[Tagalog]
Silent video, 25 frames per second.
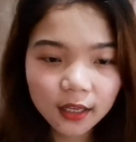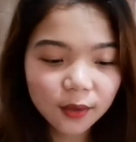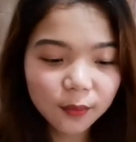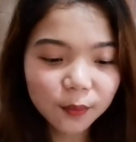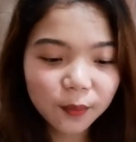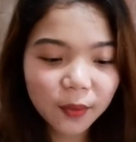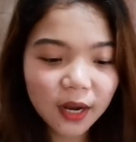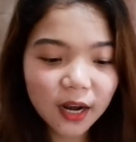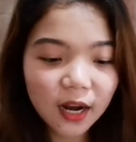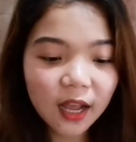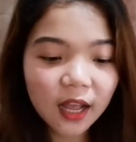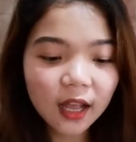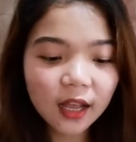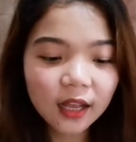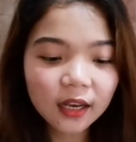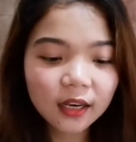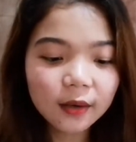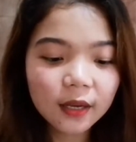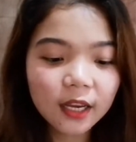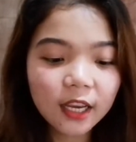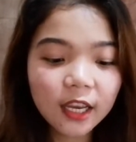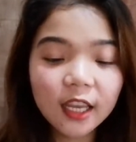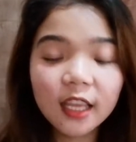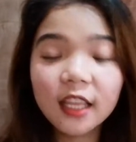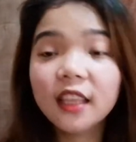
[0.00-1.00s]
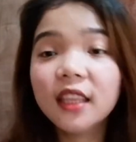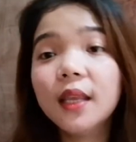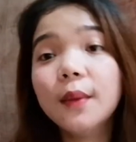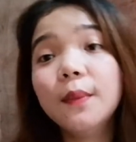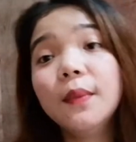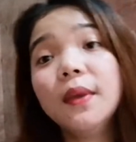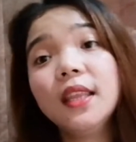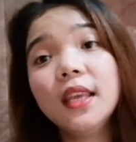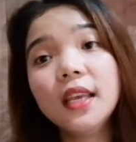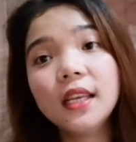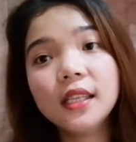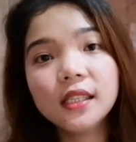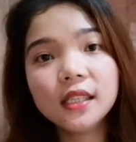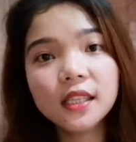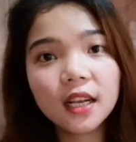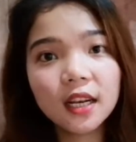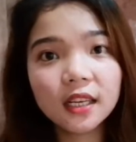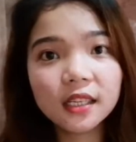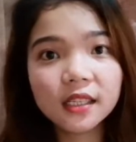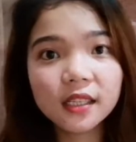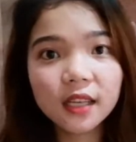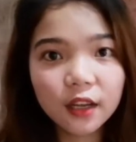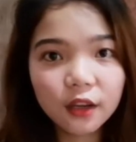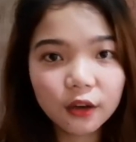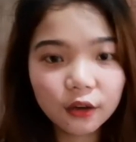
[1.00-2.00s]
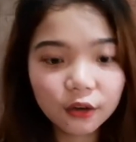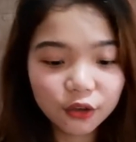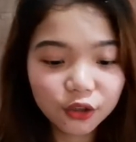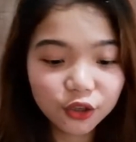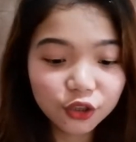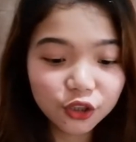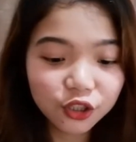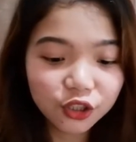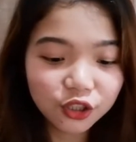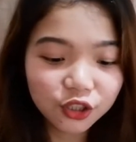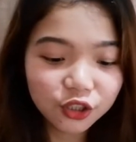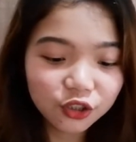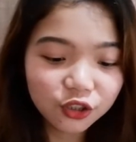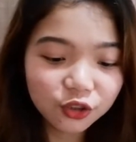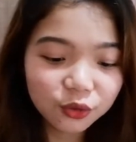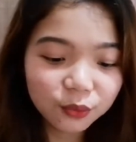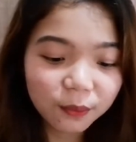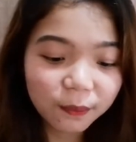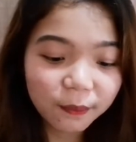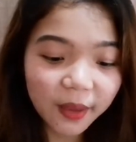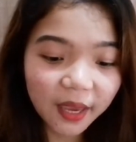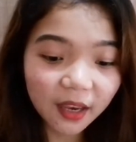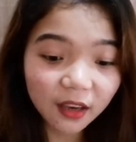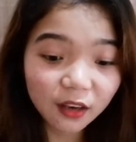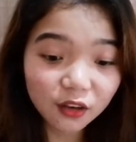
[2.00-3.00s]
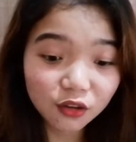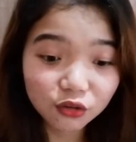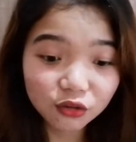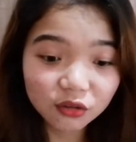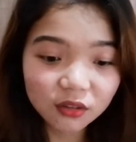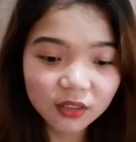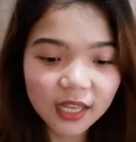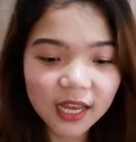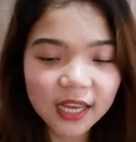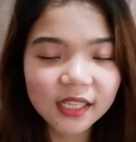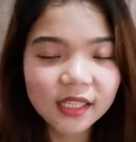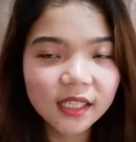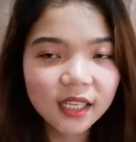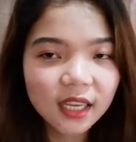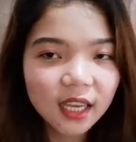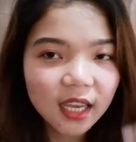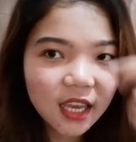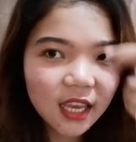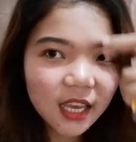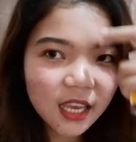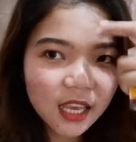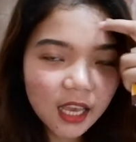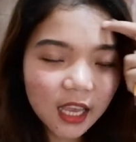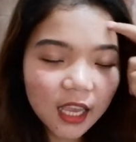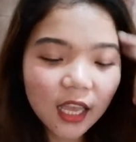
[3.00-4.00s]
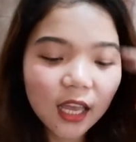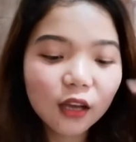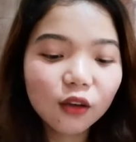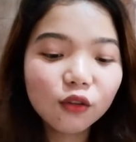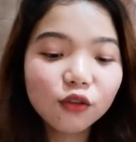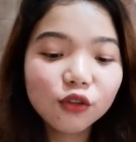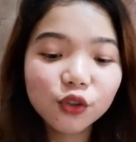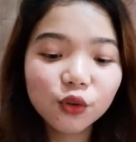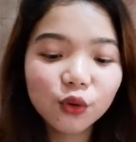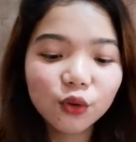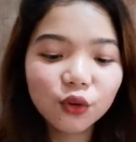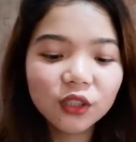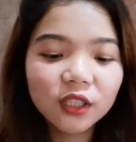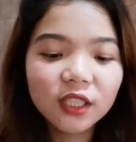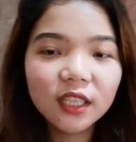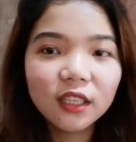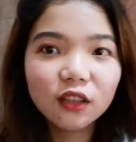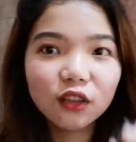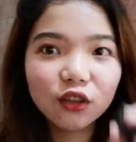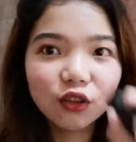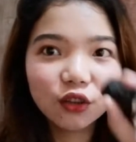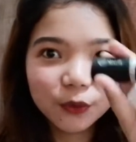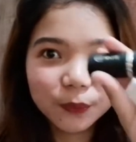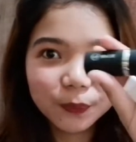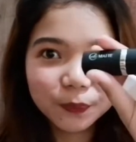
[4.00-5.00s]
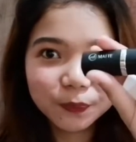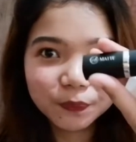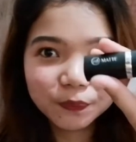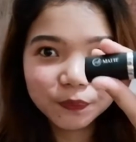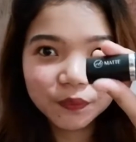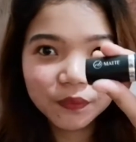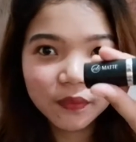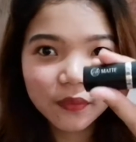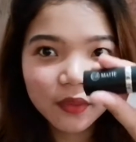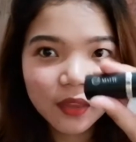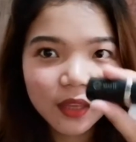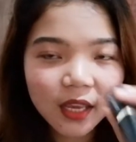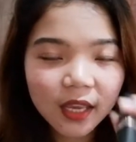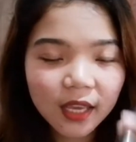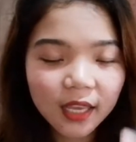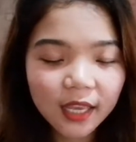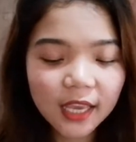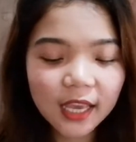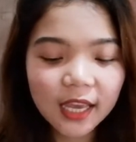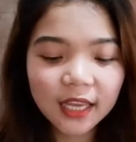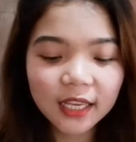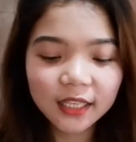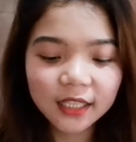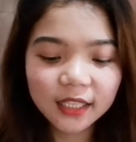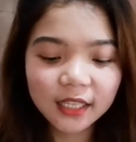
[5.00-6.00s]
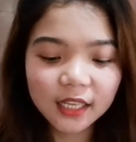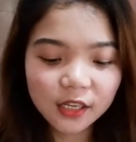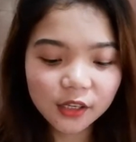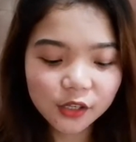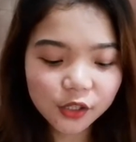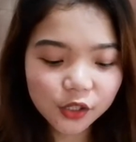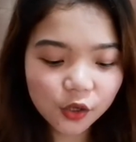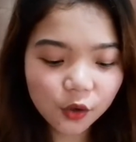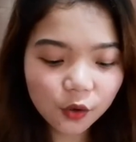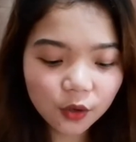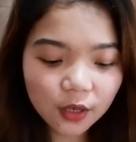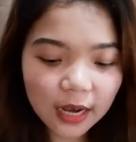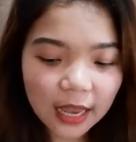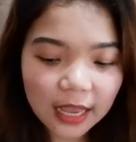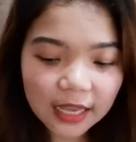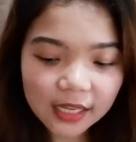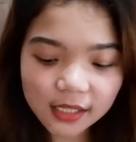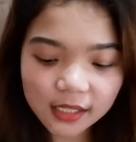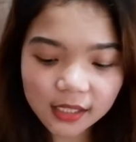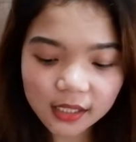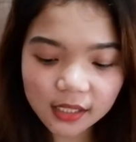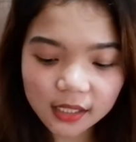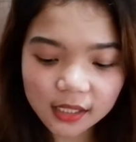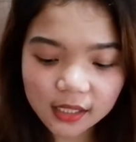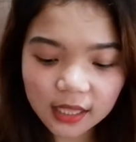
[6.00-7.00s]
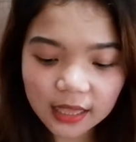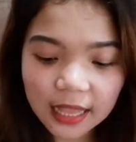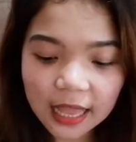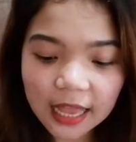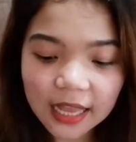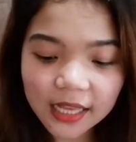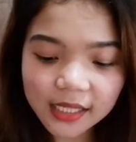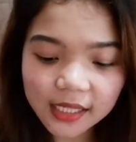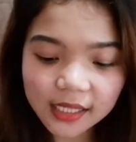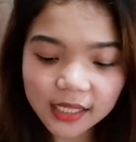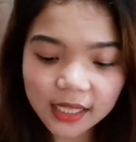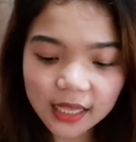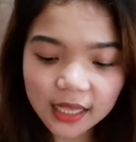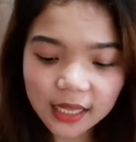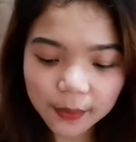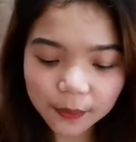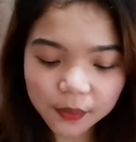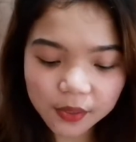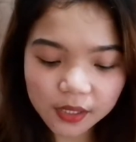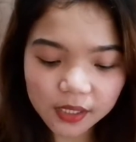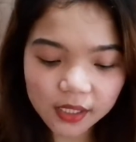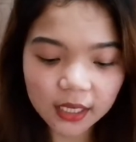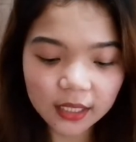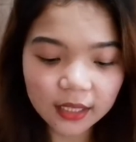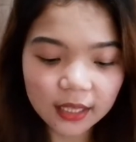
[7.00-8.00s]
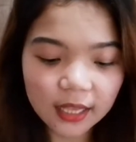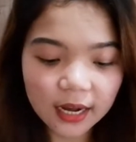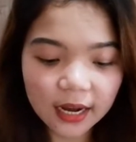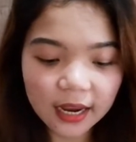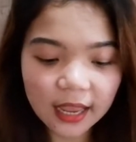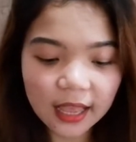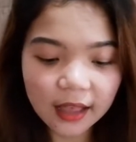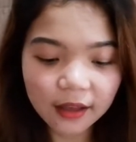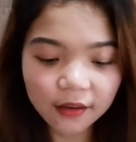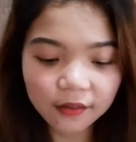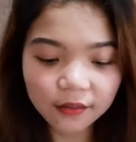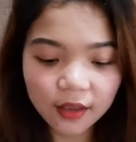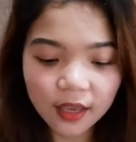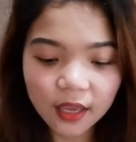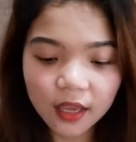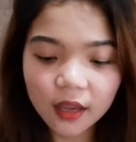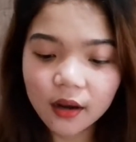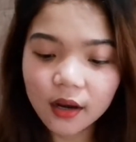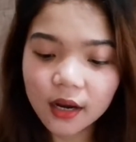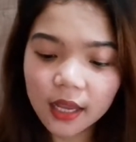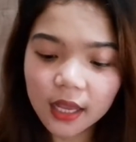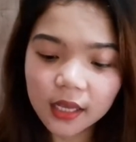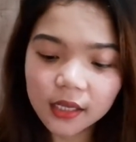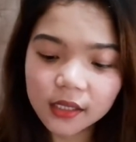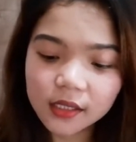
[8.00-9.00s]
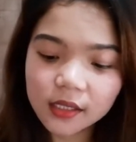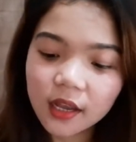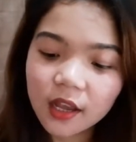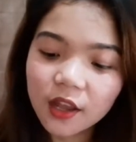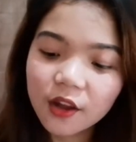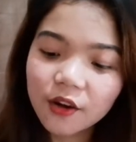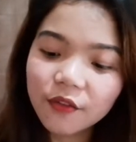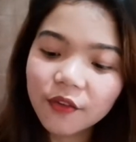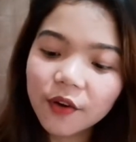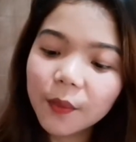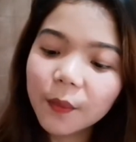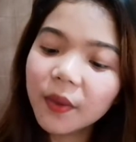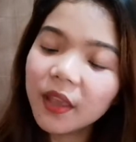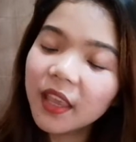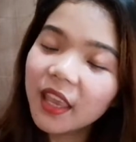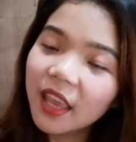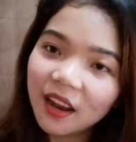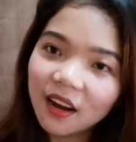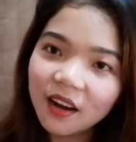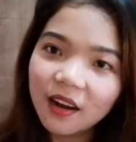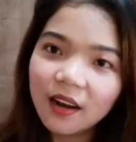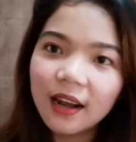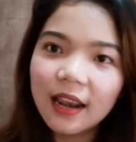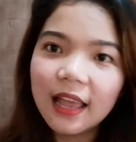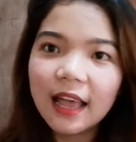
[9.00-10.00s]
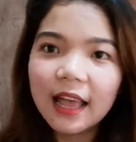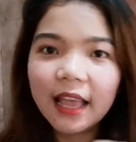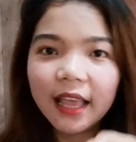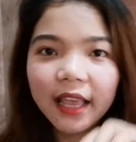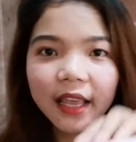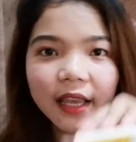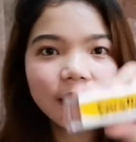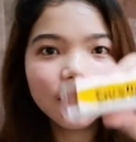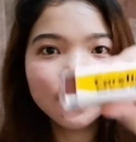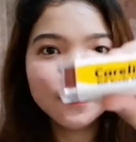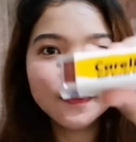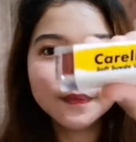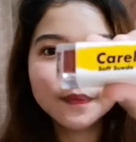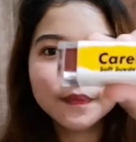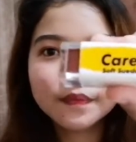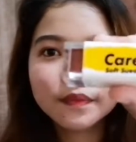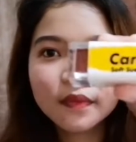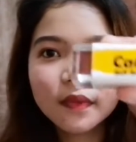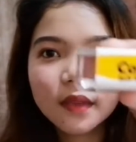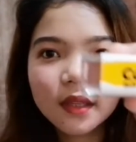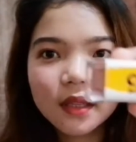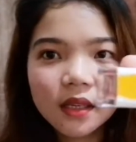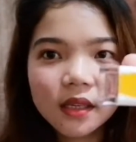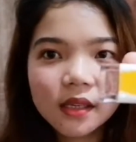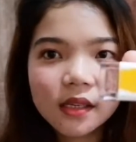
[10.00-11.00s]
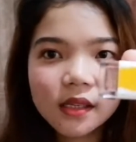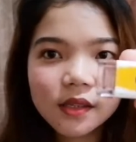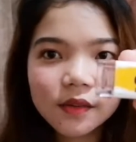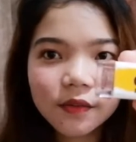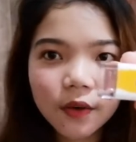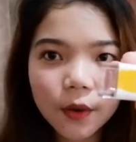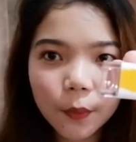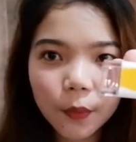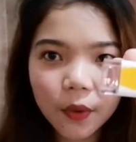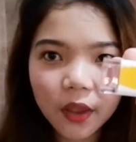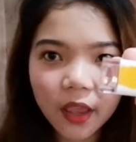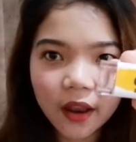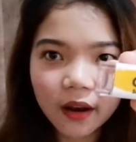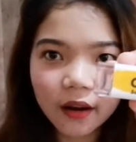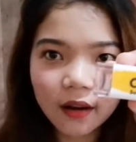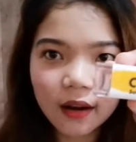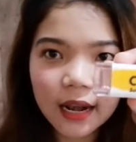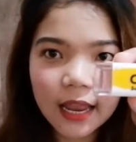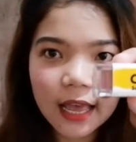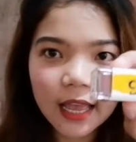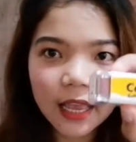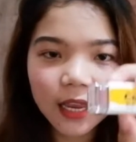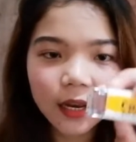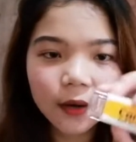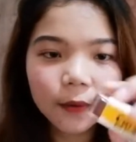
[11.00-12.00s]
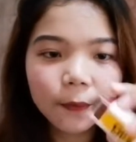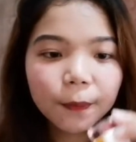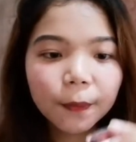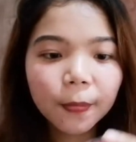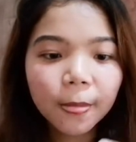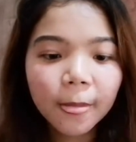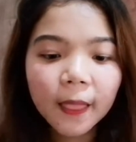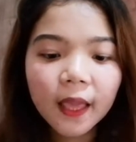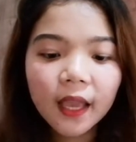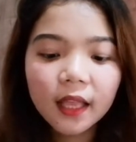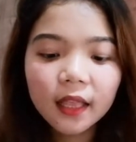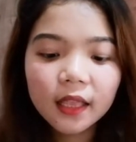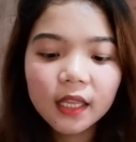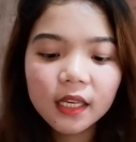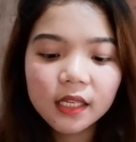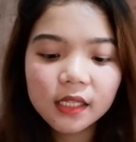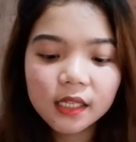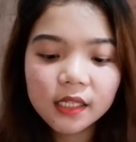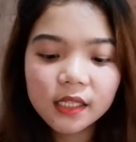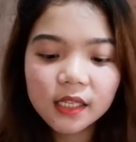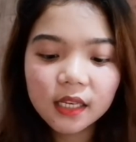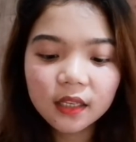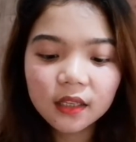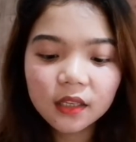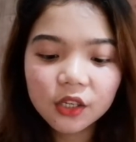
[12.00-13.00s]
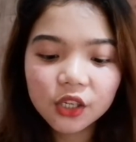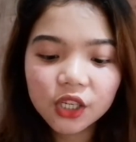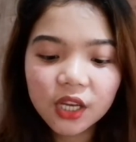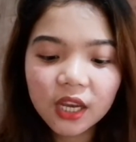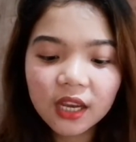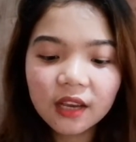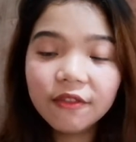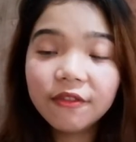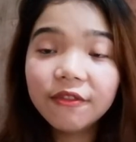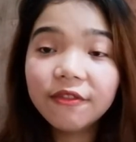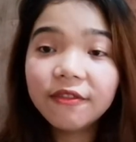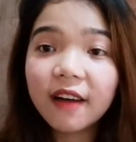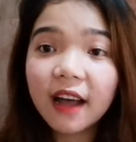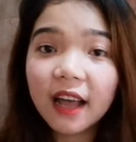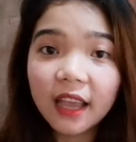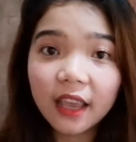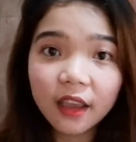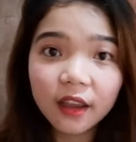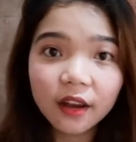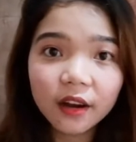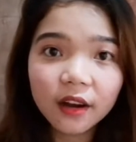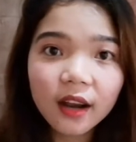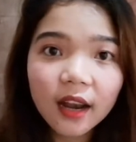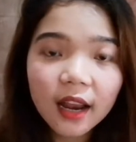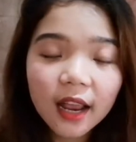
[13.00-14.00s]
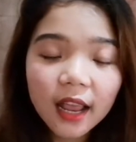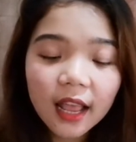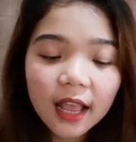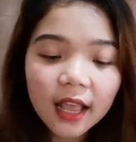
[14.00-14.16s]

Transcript: parang nai-intimidate sila sa'yo. Yun, yun yung peg ng Dusk. Kaya gusto ko din to. Yan. So, last last lipstick that I have here is from Careline. This is from Careline. And this is in the shade Fire.